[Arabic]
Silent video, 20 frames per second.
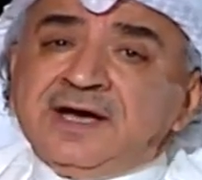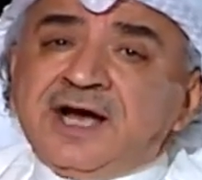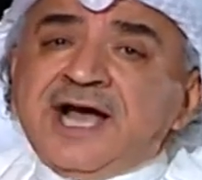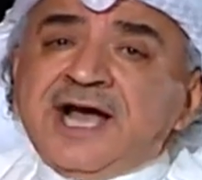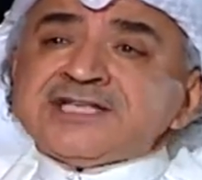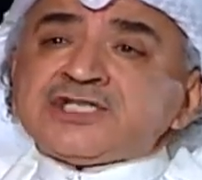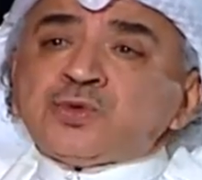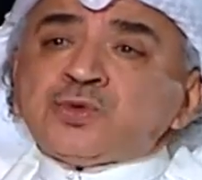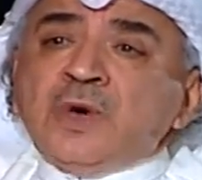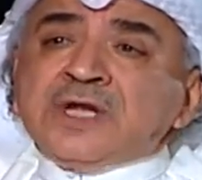
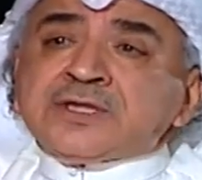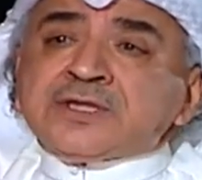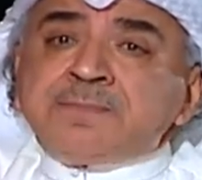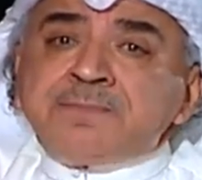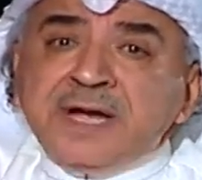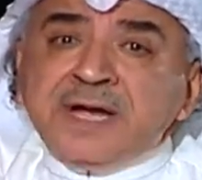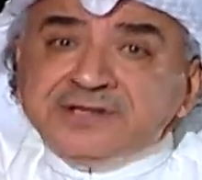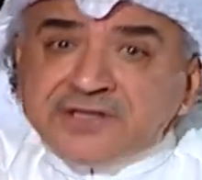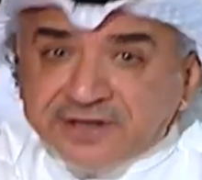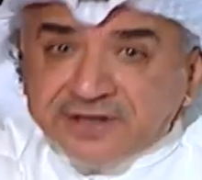غزوة
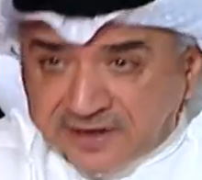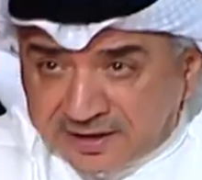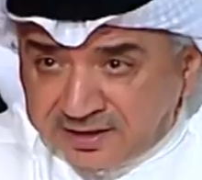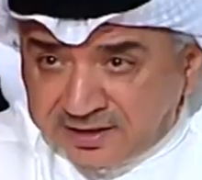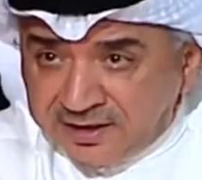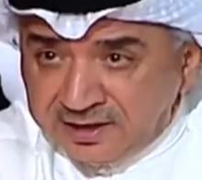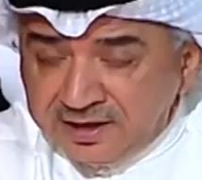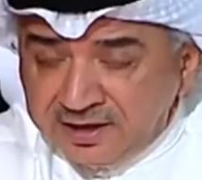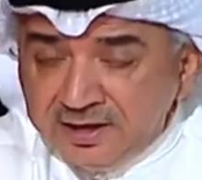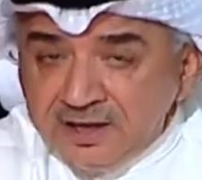
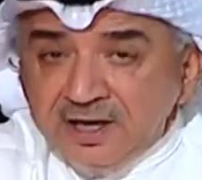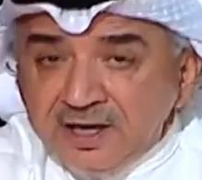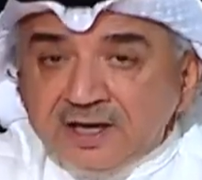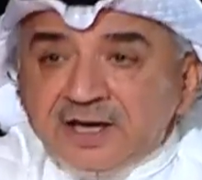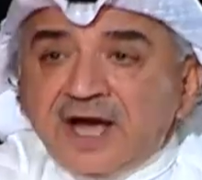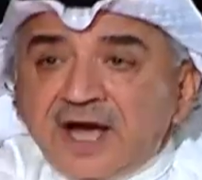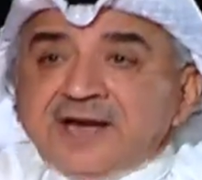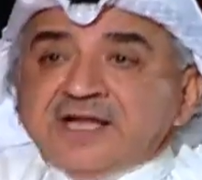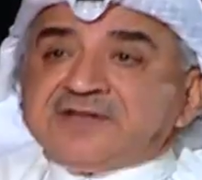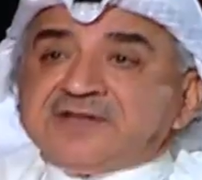بدر
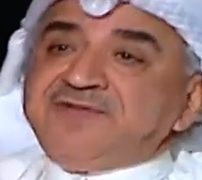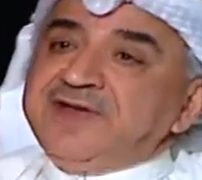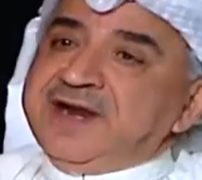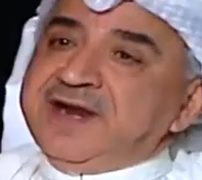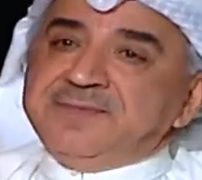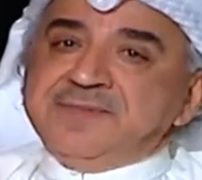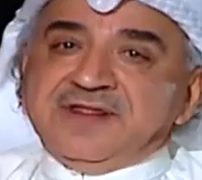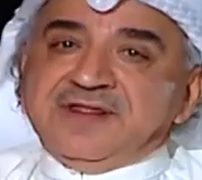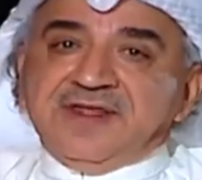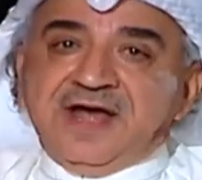كانت في
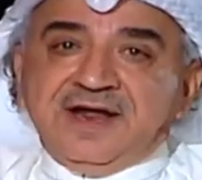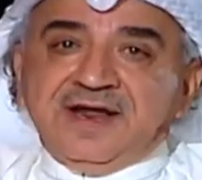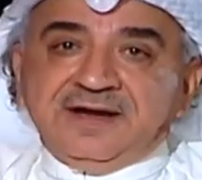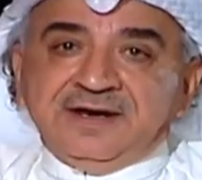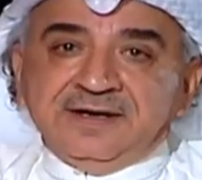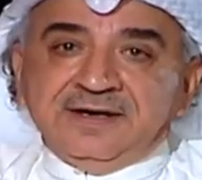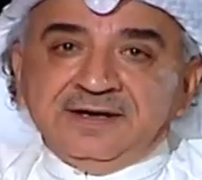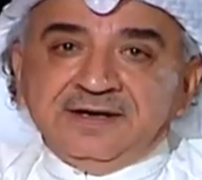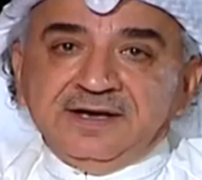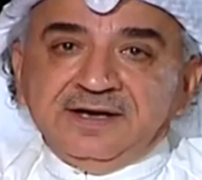رمضان